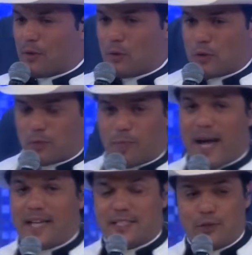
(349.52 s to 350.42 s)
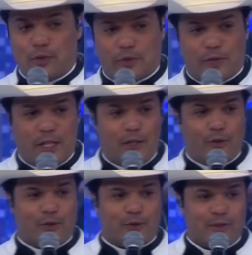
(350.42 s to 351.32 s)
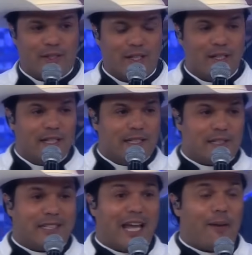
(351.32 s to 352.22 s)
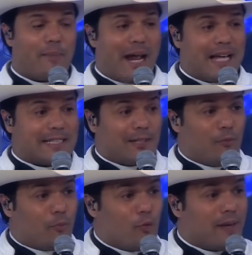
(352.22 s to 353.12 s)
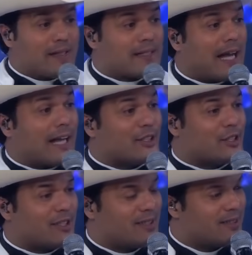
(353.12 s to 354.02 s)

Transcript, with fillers: os pais e os filhos se abraçam por mensagem,